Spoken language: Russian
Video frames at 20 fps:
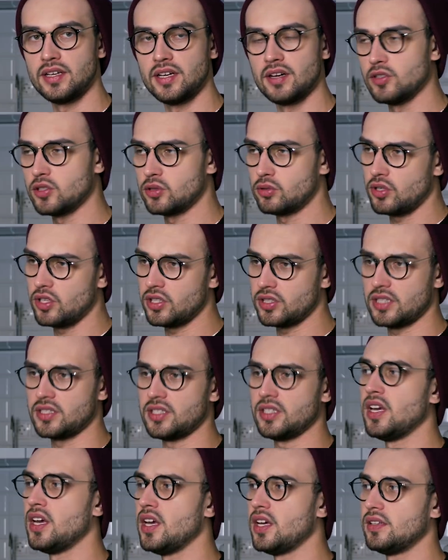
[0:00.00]
В истории,
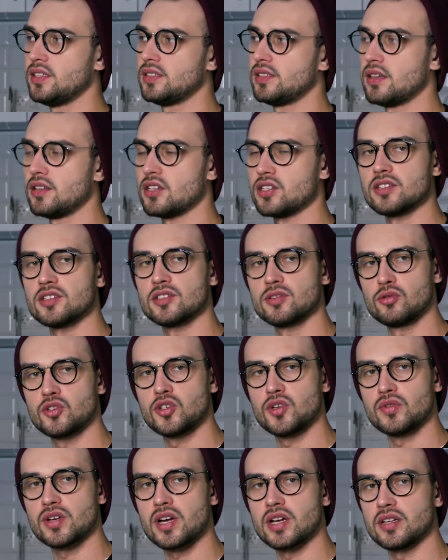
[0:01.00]
кстати, достаточно
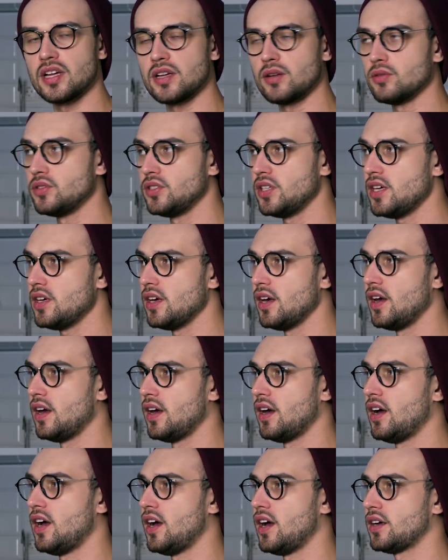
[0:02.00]
случаев, когда людей
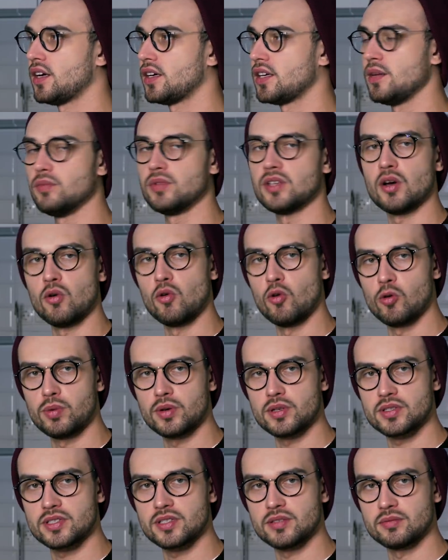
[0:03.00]
а, каким-то
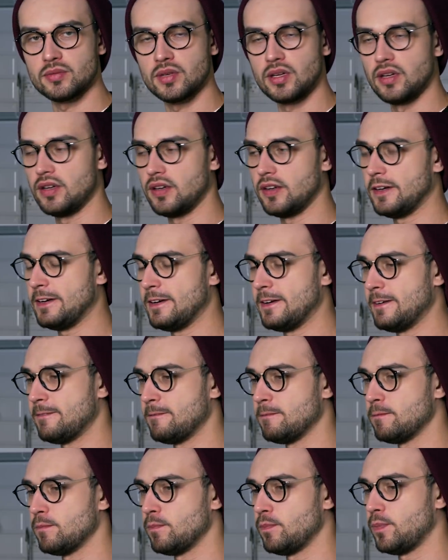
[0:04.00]
образом
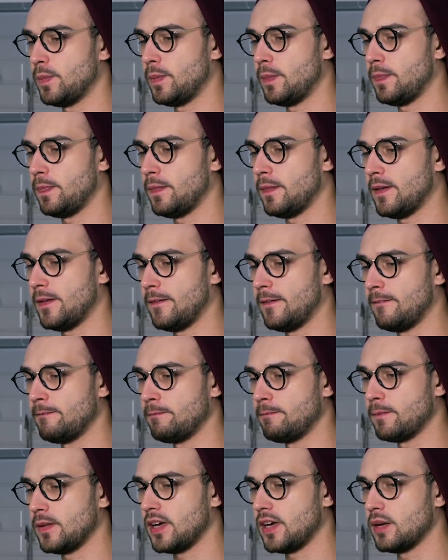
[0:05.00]
а,
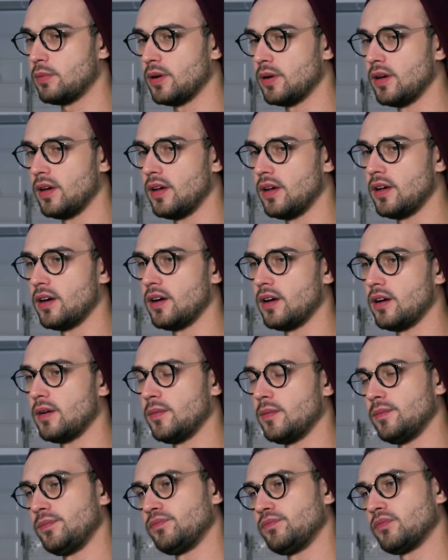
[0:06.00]
как бы
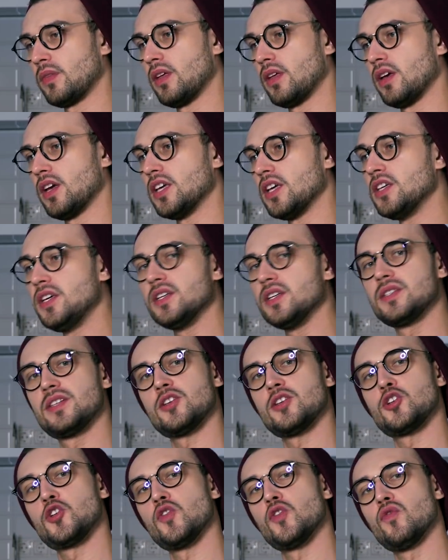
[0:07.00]

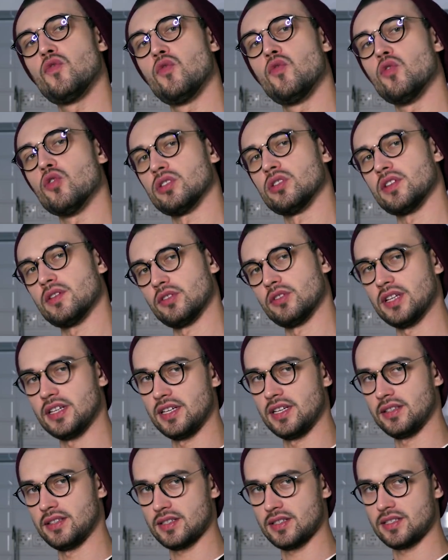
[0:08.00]
из-за чего-то вот
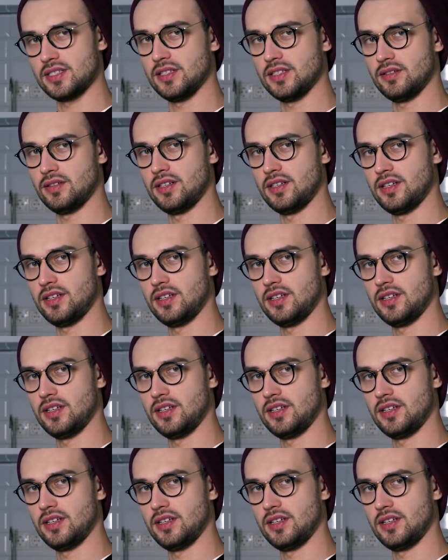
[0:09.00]
они это сделали.